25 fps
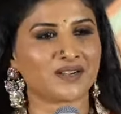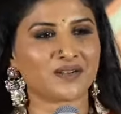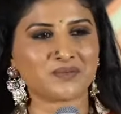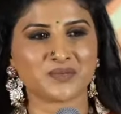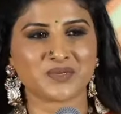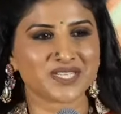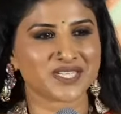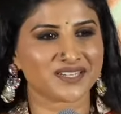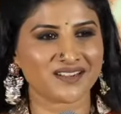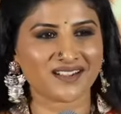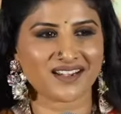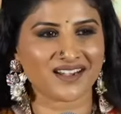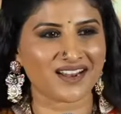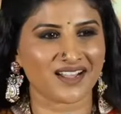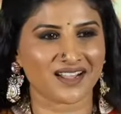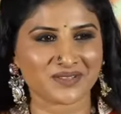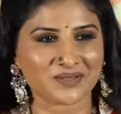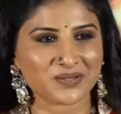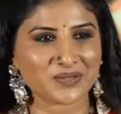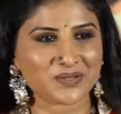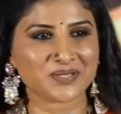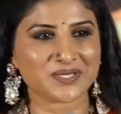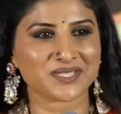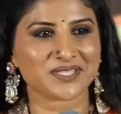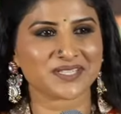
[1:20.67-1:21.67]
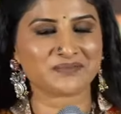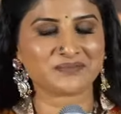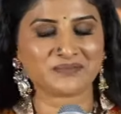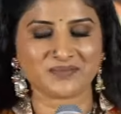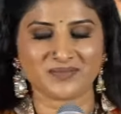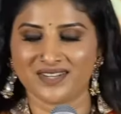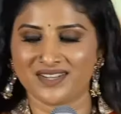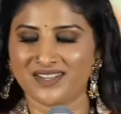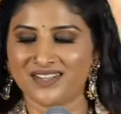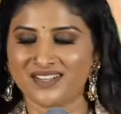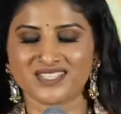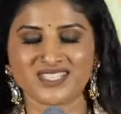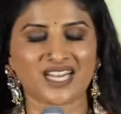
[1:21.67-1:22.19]
పాడడం నిజంగా నా అదృష్టం
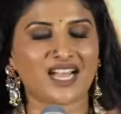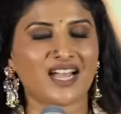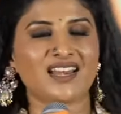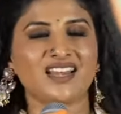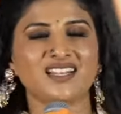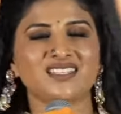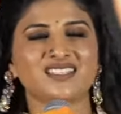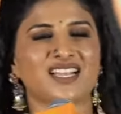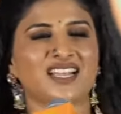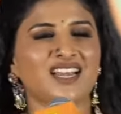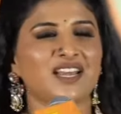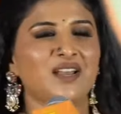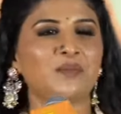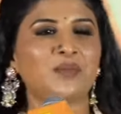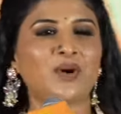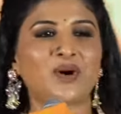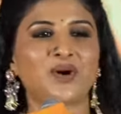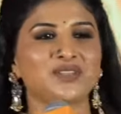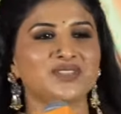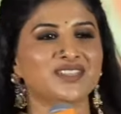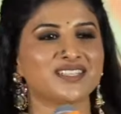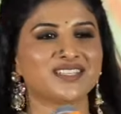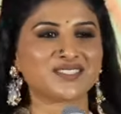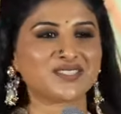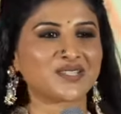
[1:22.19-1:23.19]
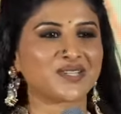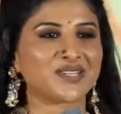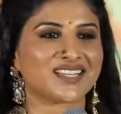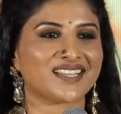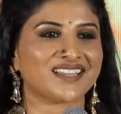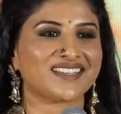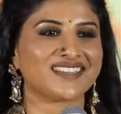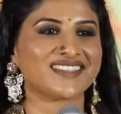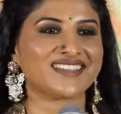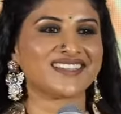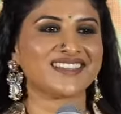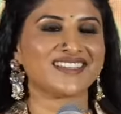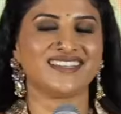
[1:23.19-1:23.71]
చాలా చాలా బాగుంది
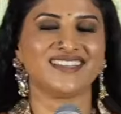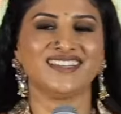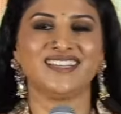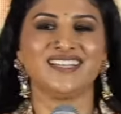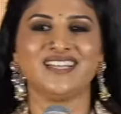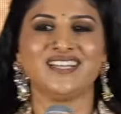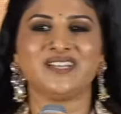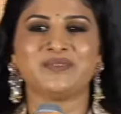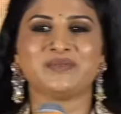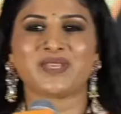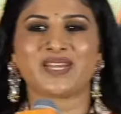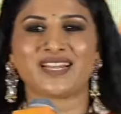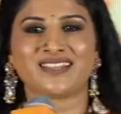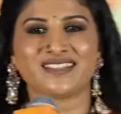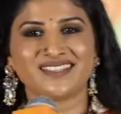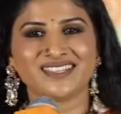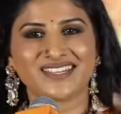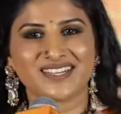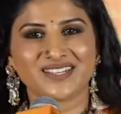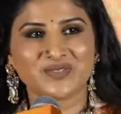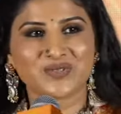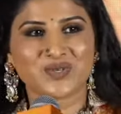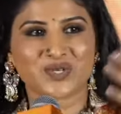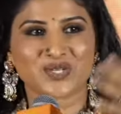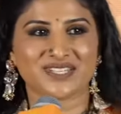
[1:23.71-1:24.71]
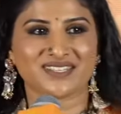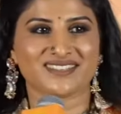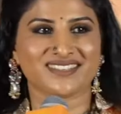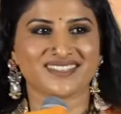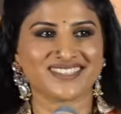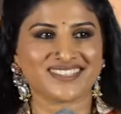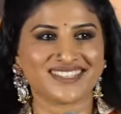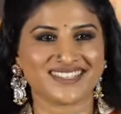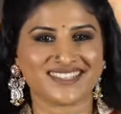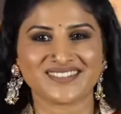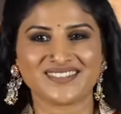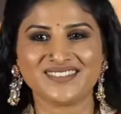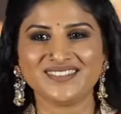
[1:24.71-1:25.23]
సాంగ్ అయితే అందరూ ఎంజాయ్
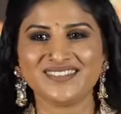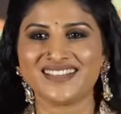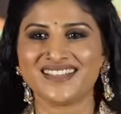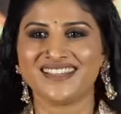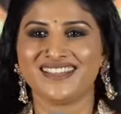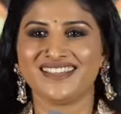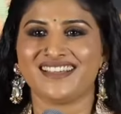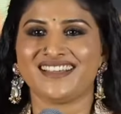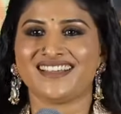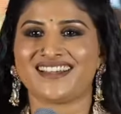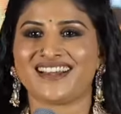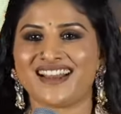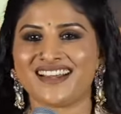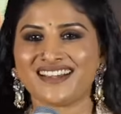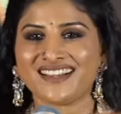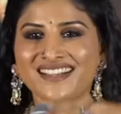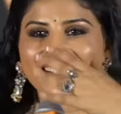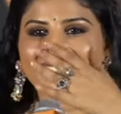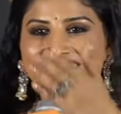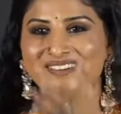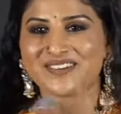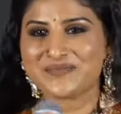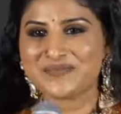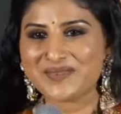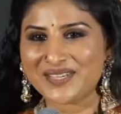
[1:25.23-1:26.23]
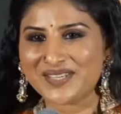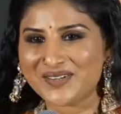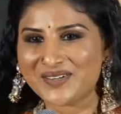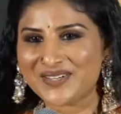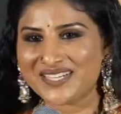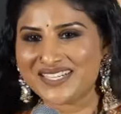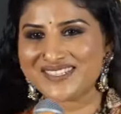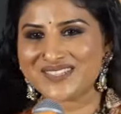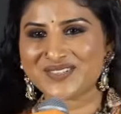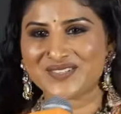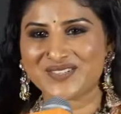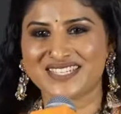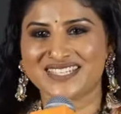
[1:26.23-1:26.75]
చేస్తారు రానా గారు
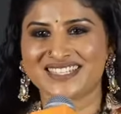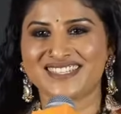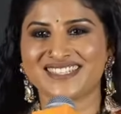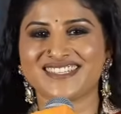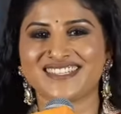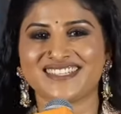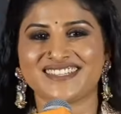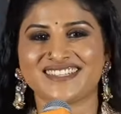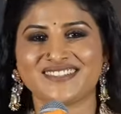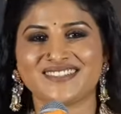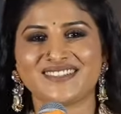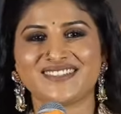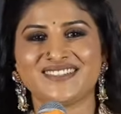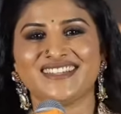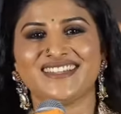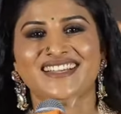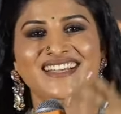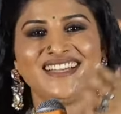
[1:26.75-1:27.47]
మీరు ఎంజాయ్ చేస్తారు